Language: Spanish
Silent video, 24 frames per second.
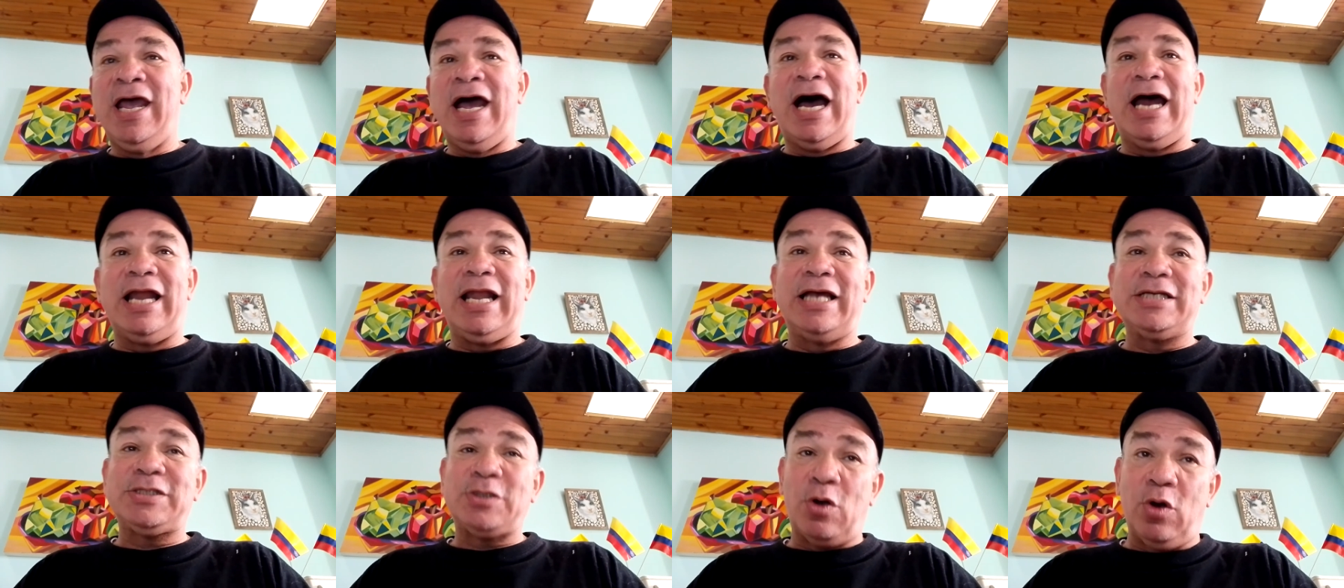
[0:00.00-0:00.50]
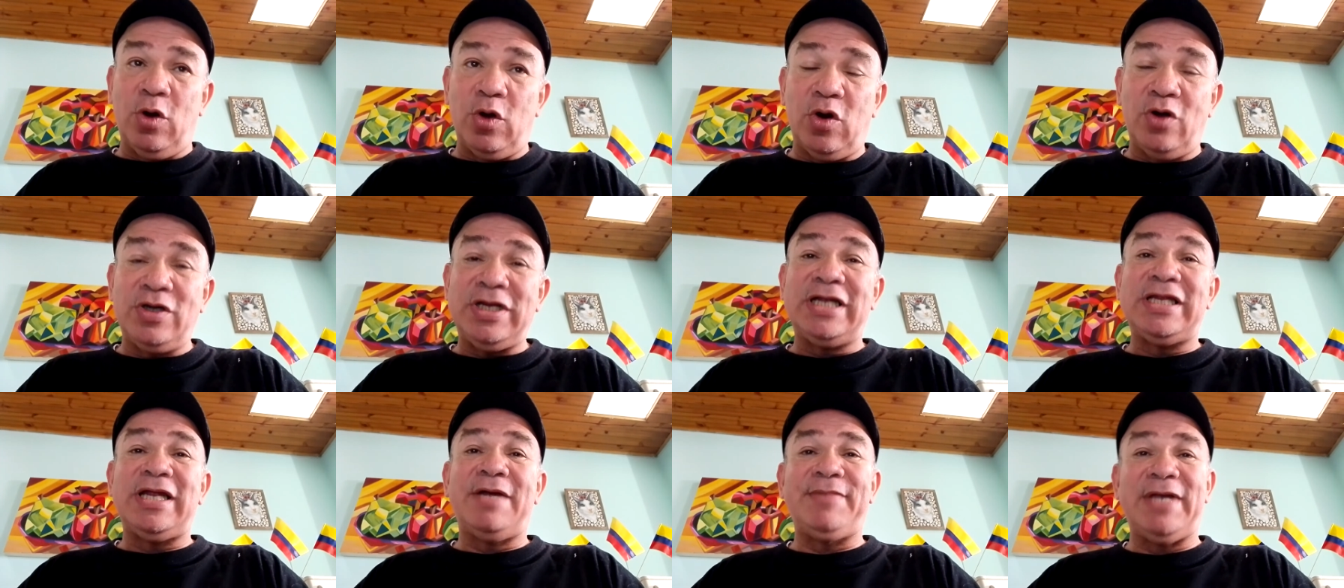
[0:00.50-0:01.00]
a las
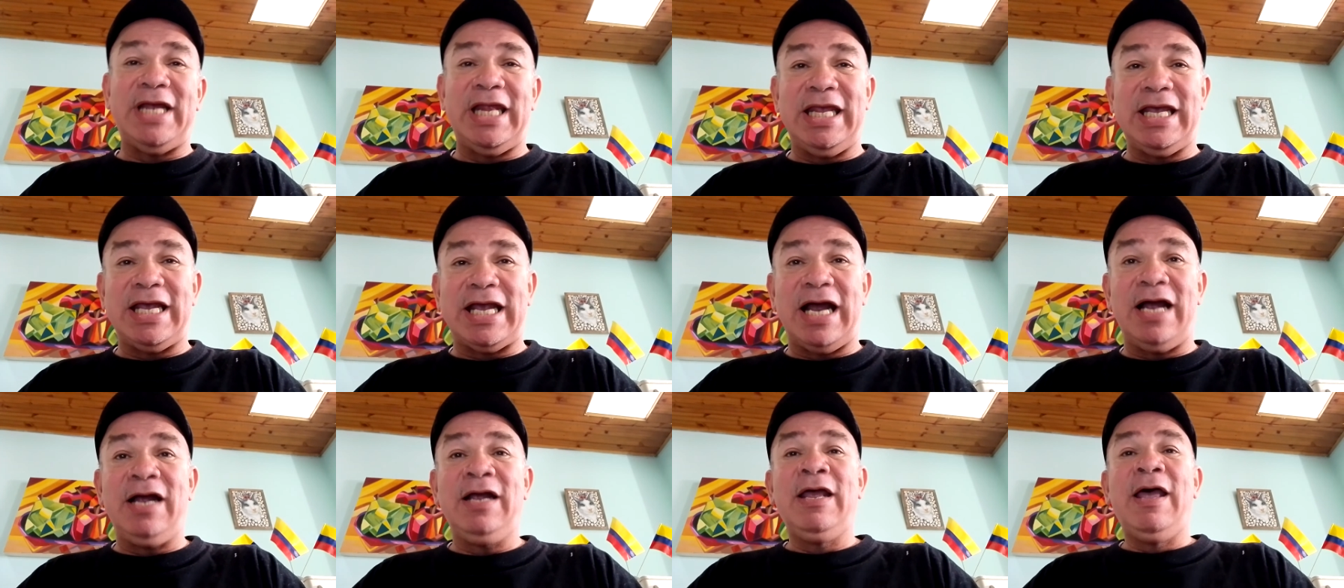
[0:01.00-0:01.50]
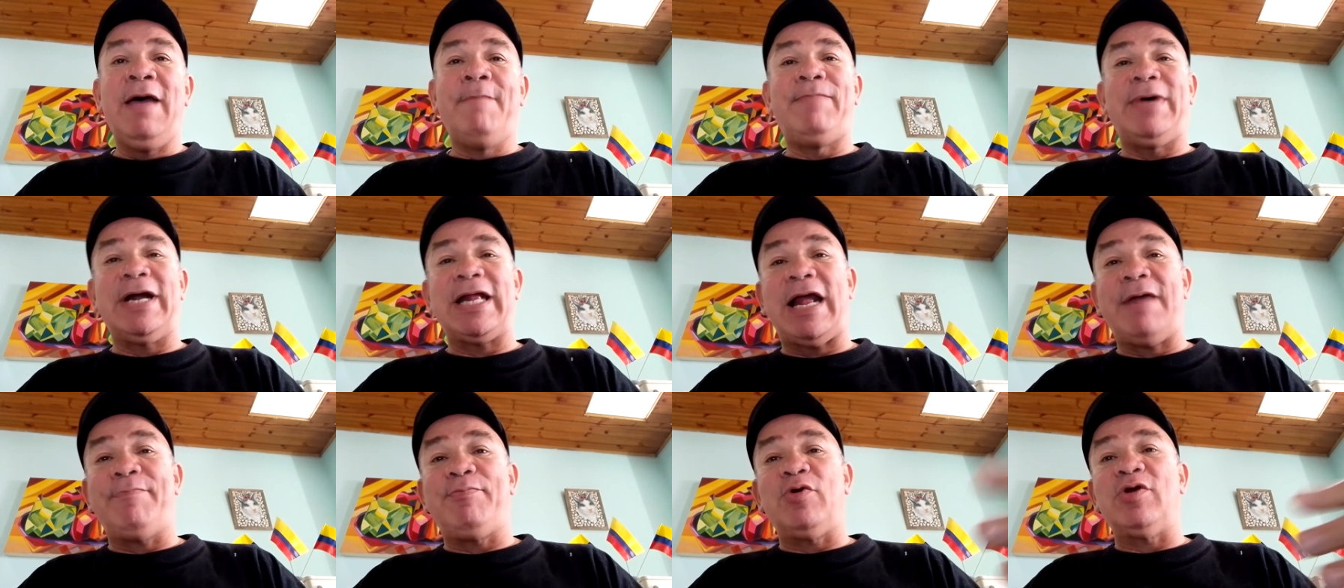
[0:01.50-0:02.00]
colonias de América
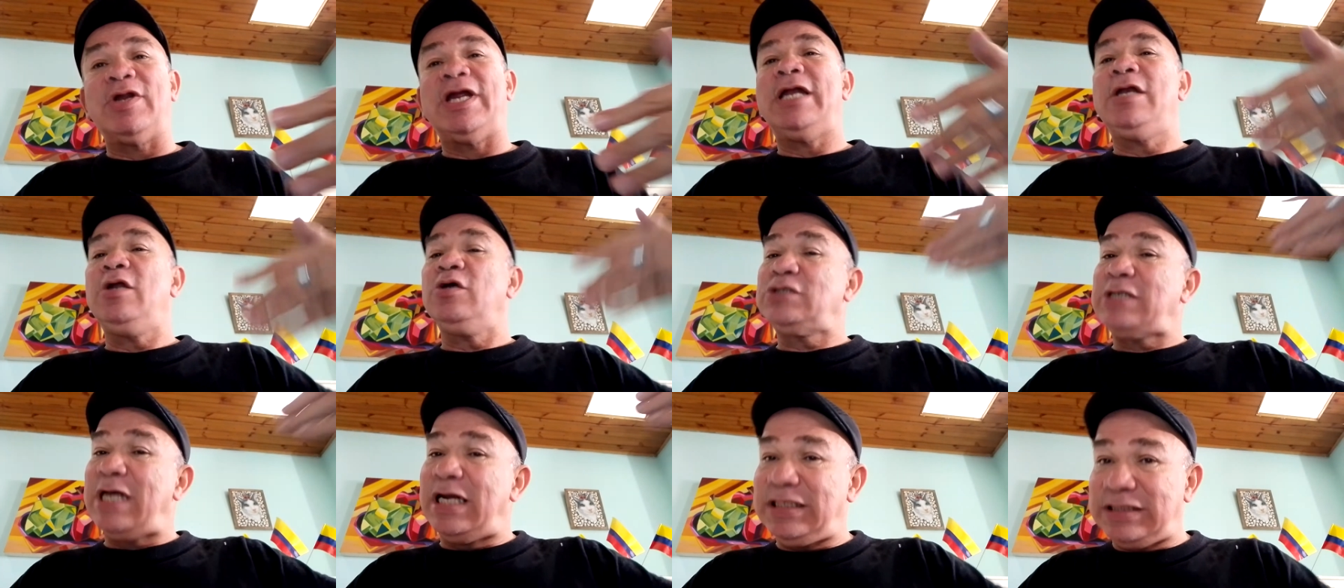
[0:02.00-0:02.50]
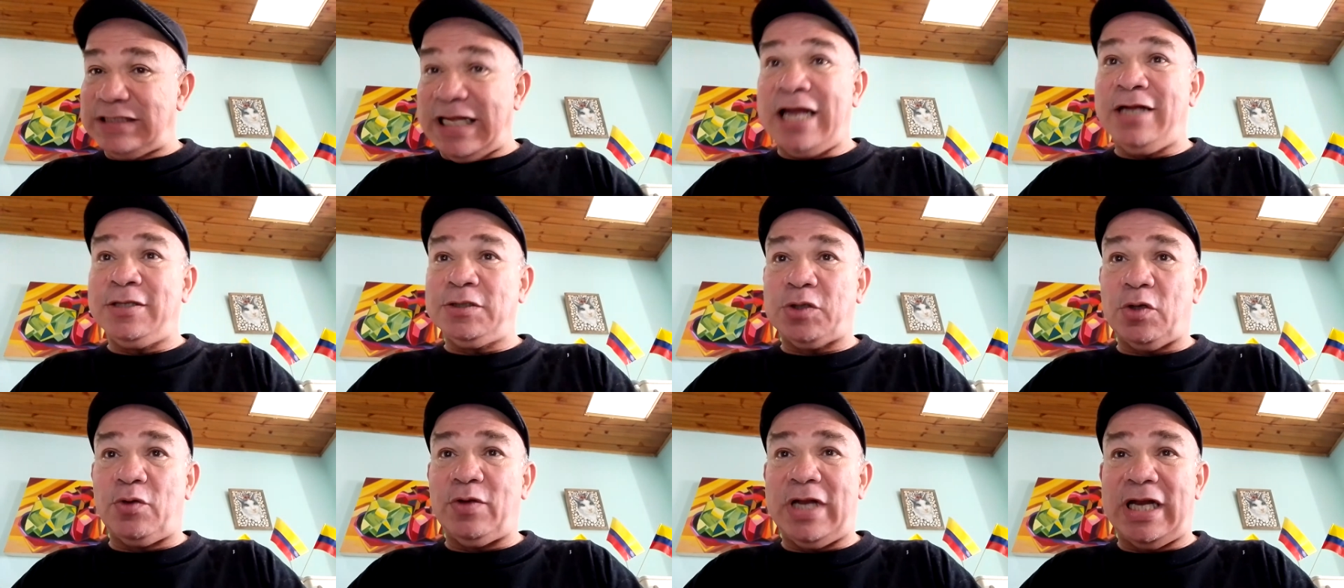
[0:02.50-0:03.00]
para ponerlos al
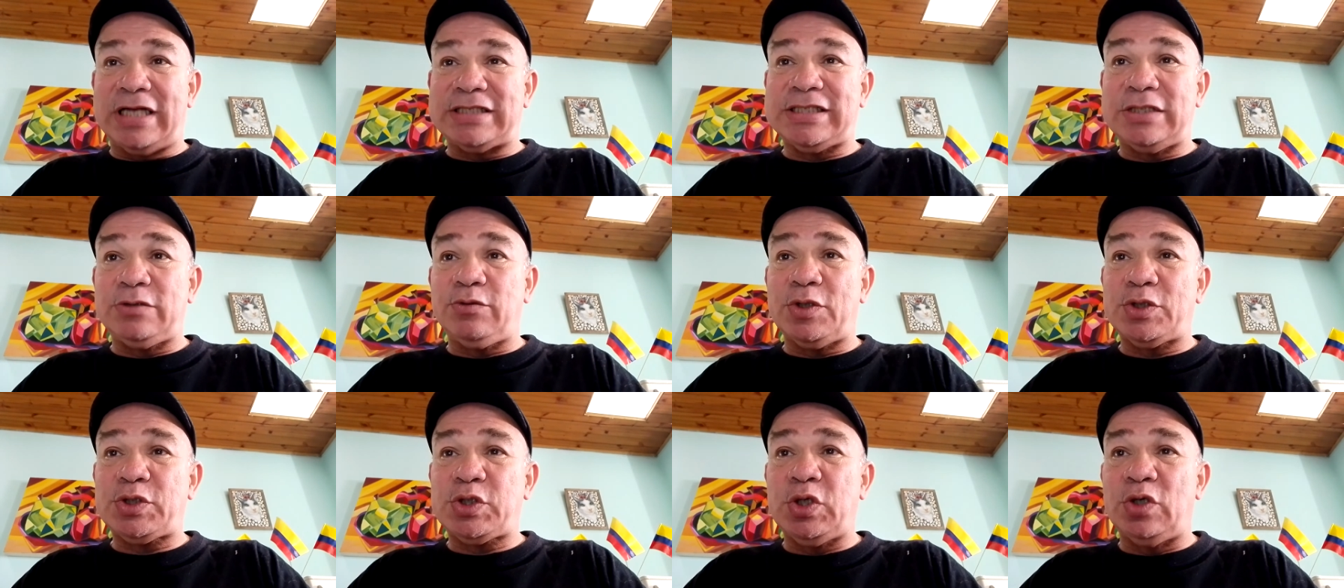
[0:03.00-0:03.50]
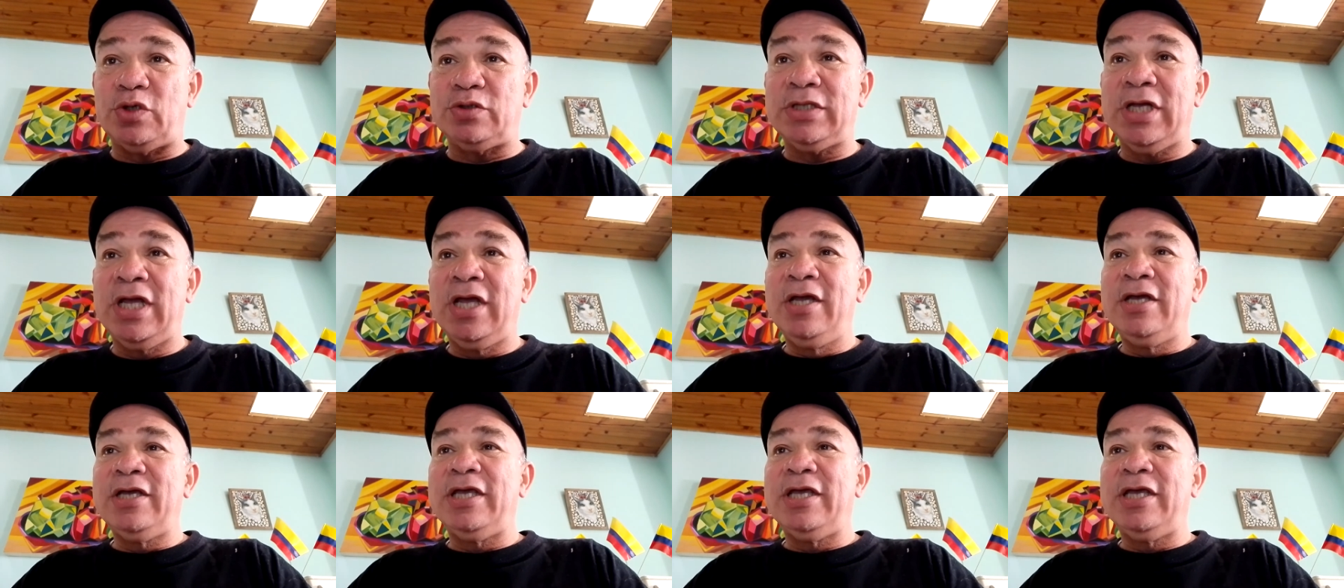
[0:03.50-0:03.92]
tanto de la situación